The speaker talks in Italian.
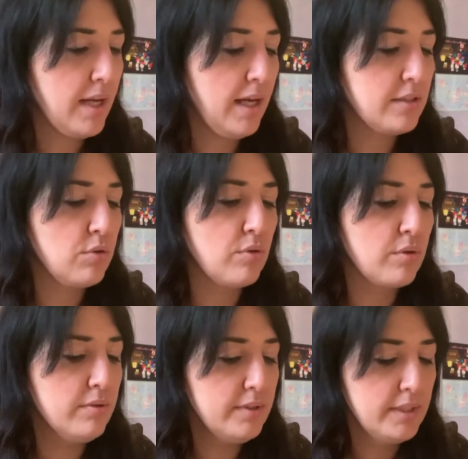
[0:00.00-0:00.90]

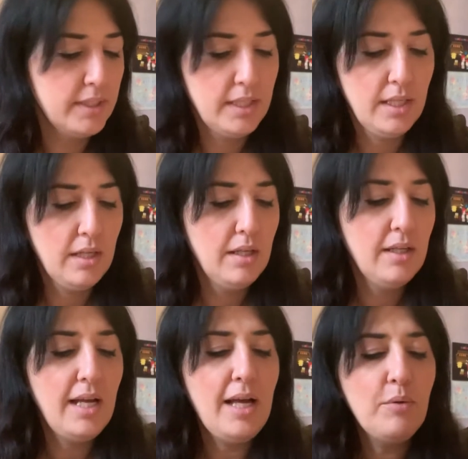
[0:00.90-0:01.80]
adoro,
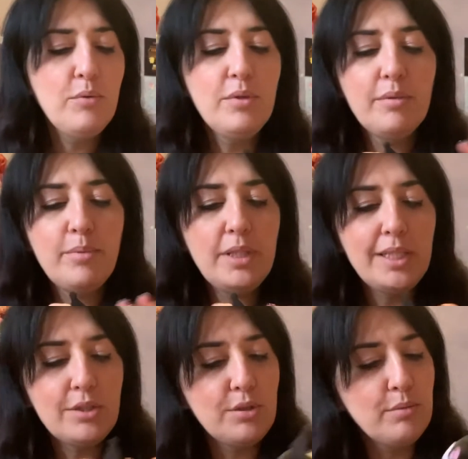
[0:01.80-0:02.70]
è un
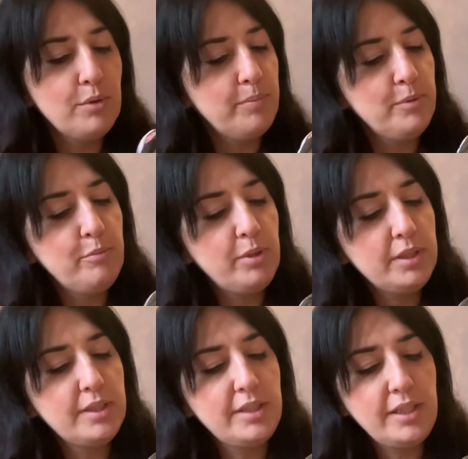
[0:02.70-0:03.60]
bellissimo
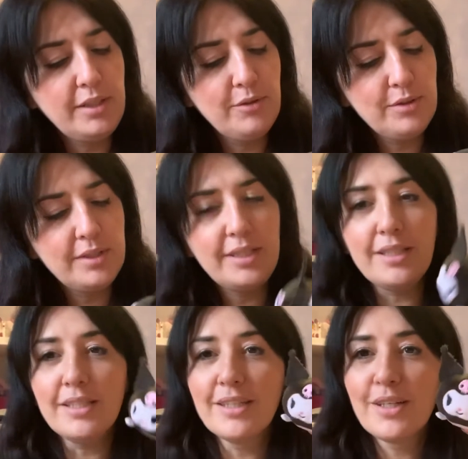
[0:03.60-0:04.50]
pupazzino
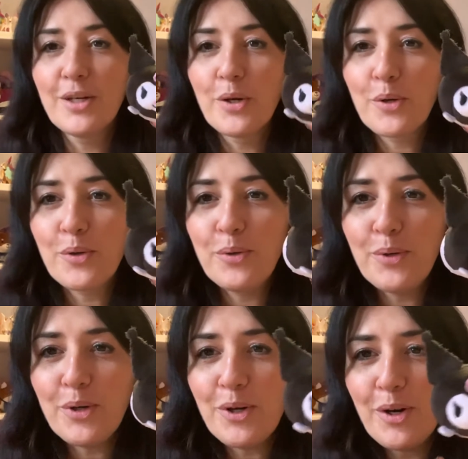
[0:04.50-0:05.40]
di
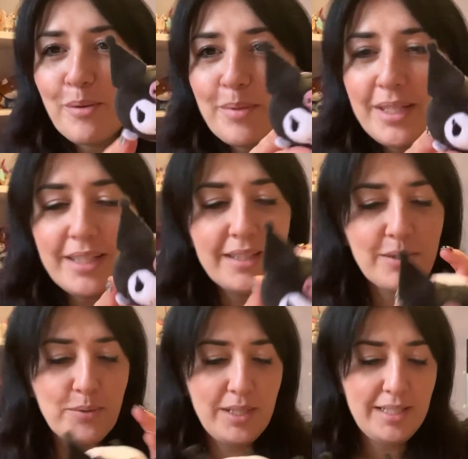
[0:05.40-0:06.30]
Kuromi, di
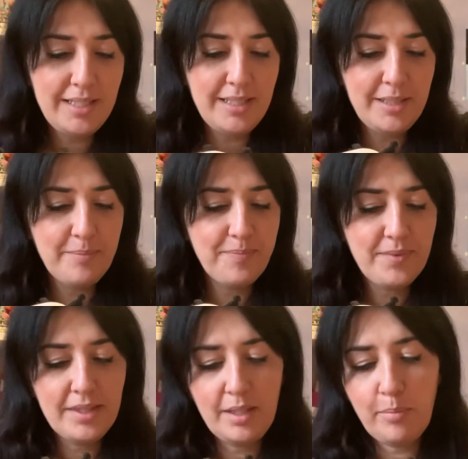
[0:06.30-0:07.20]
quelli mm,
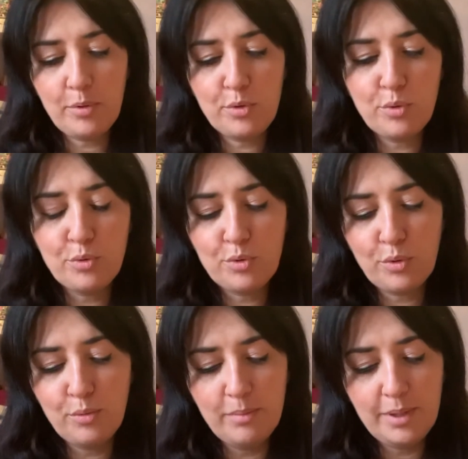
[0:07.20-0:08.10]
tipo
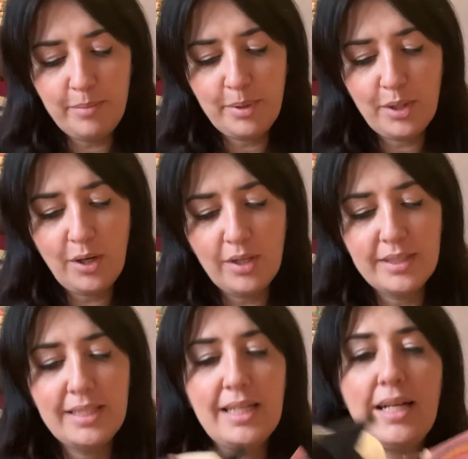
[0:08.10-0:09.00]
Tsum però
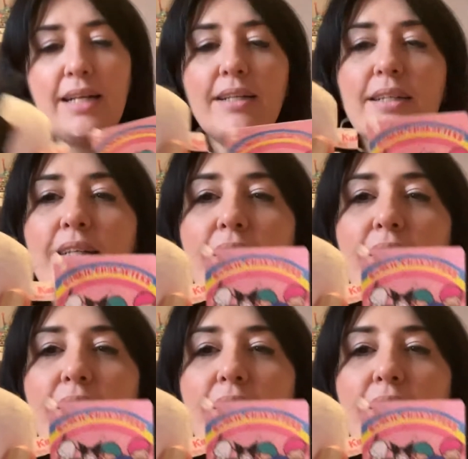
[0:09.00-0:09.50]
della